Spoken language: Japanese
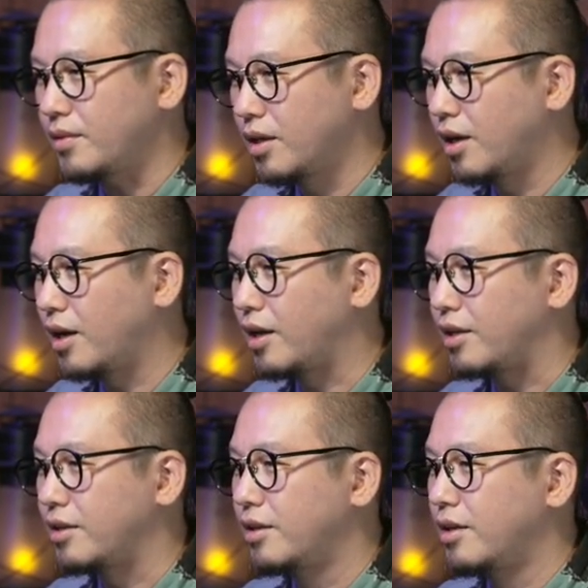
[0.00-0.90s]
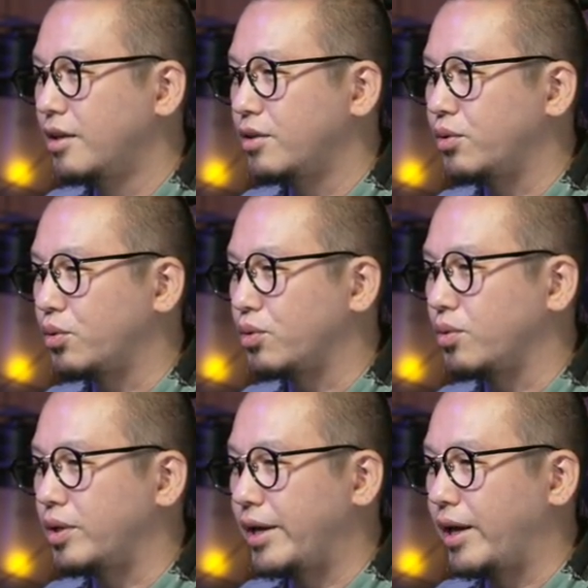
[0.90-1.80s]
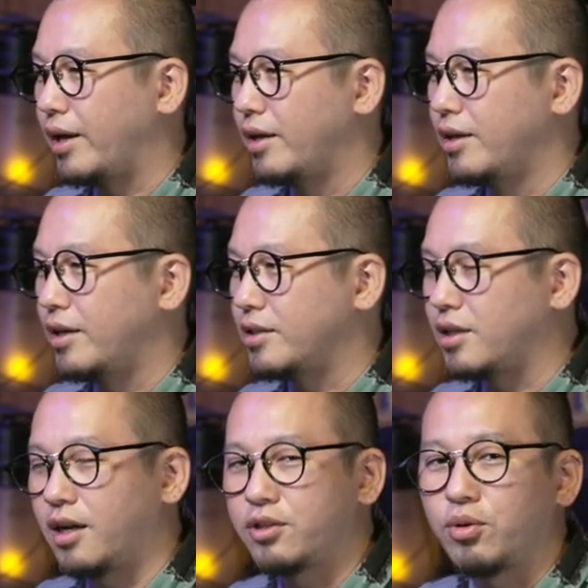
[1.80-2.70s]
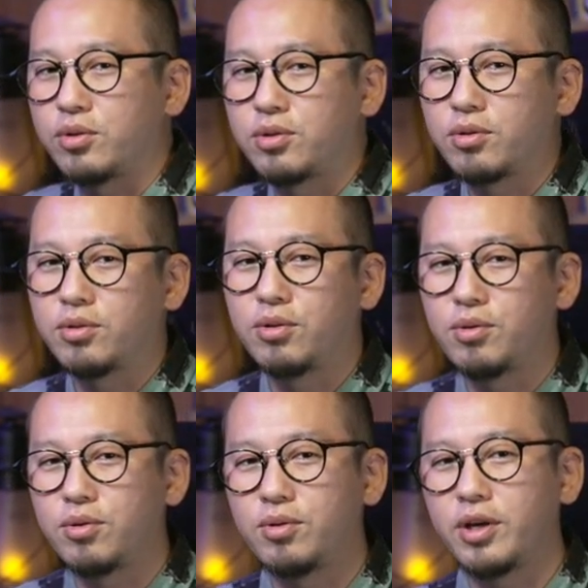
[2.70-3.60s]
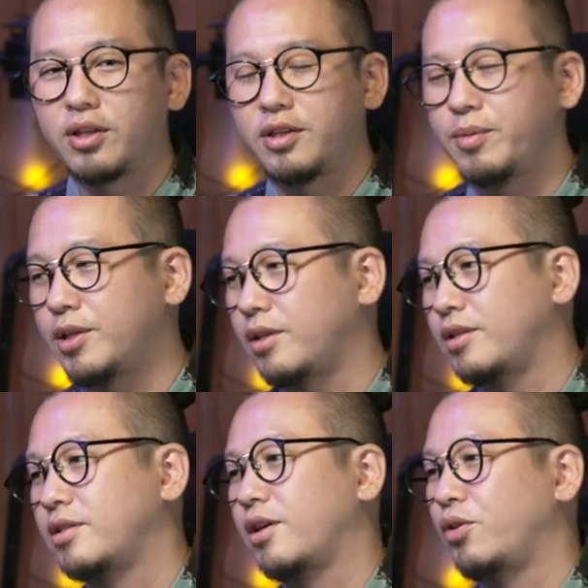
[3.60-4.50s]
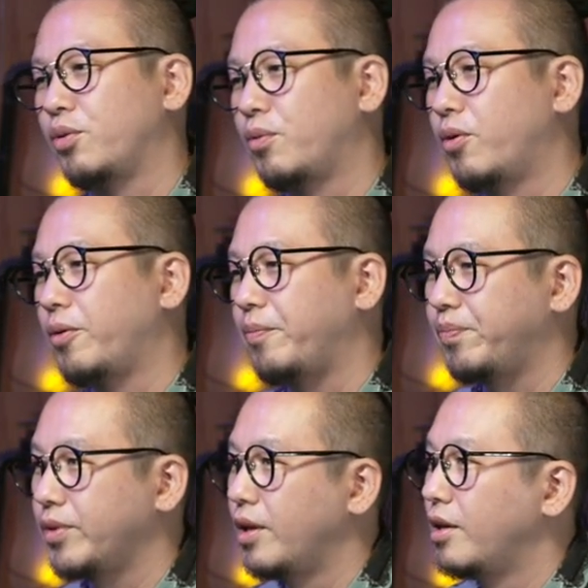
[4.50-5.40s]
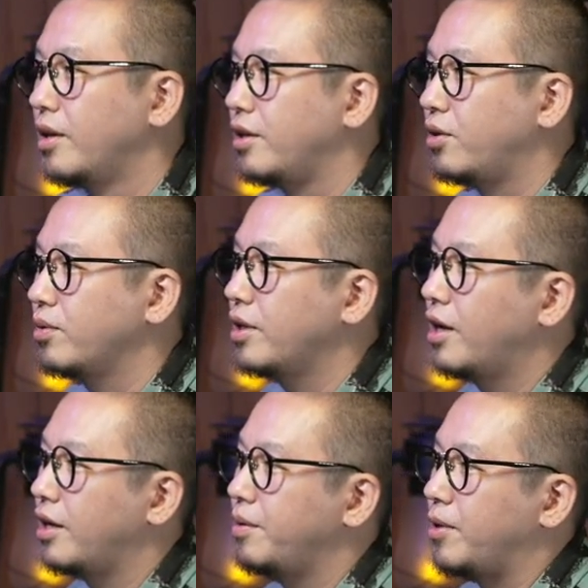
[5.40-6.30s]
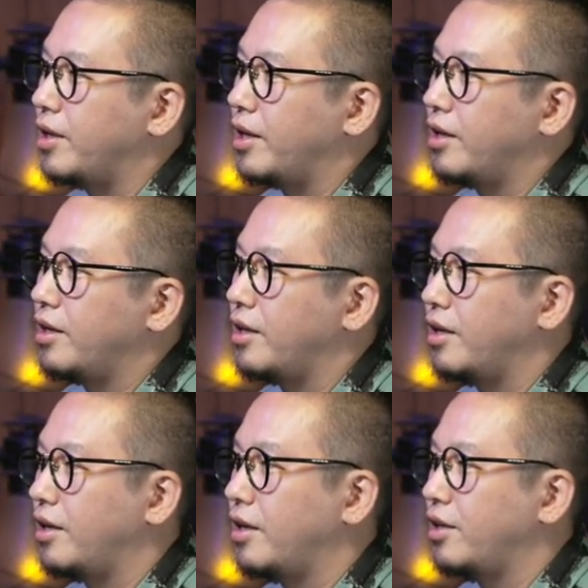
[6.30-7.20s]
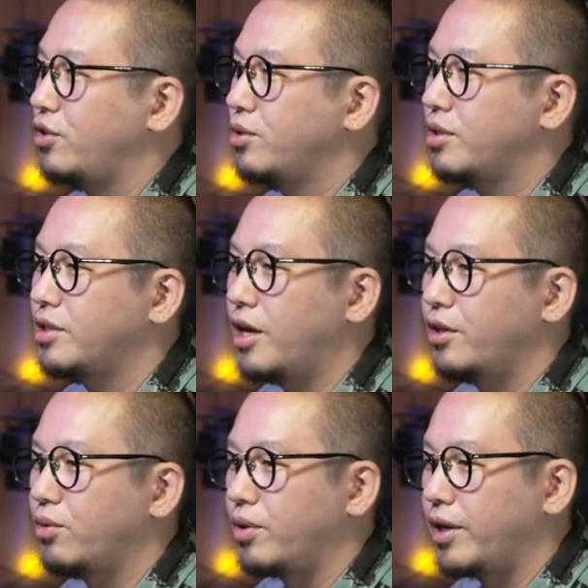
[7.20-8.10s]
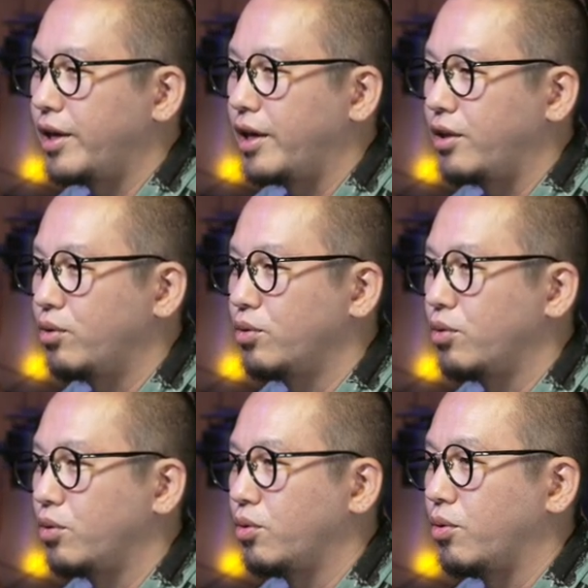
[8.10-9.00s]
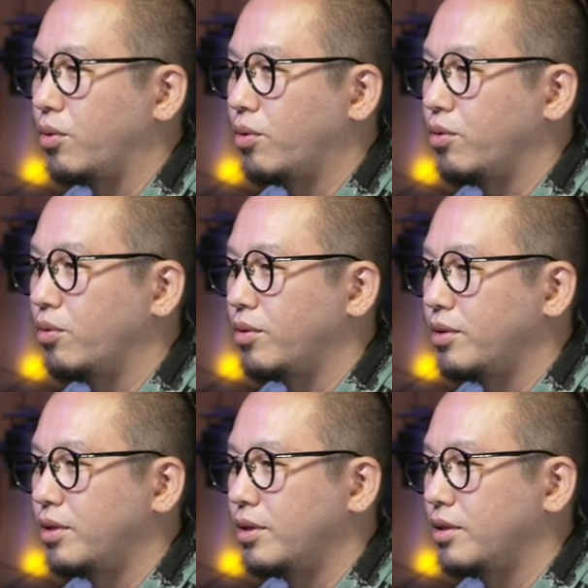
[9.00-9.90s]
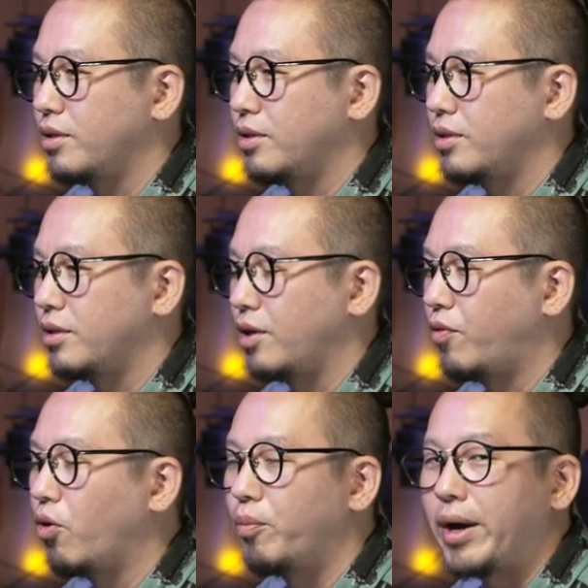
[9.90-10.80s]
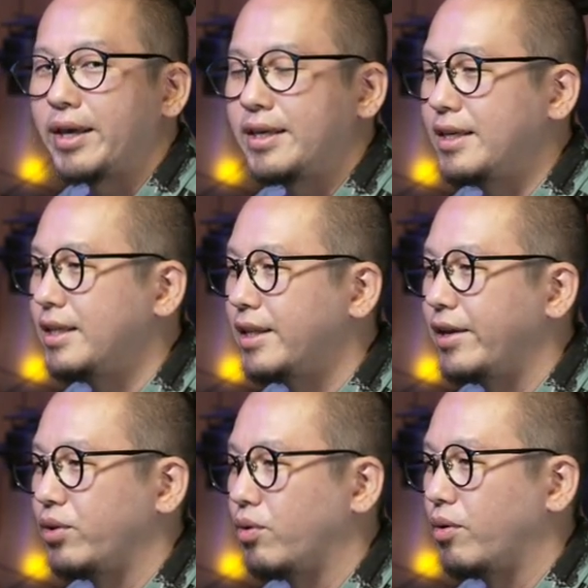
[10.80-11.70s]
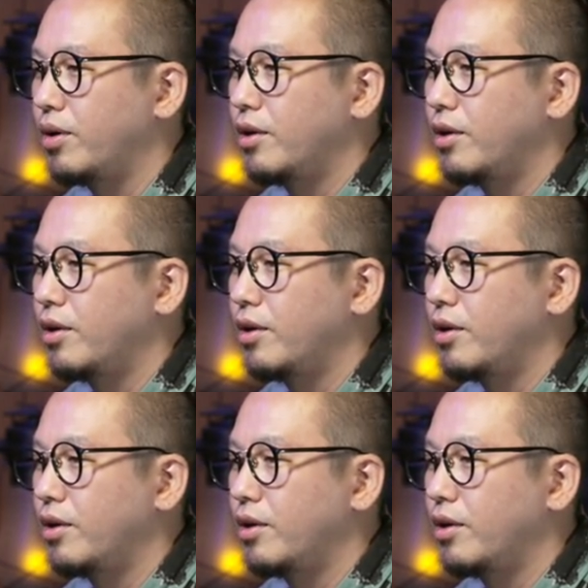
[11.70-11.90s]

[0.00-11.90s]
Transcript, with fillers: はいということでさらっと速報をやってみたんですけれどもいろんな今ね、えー、ニュースサイトでどんどんどんどんこの 4xE day の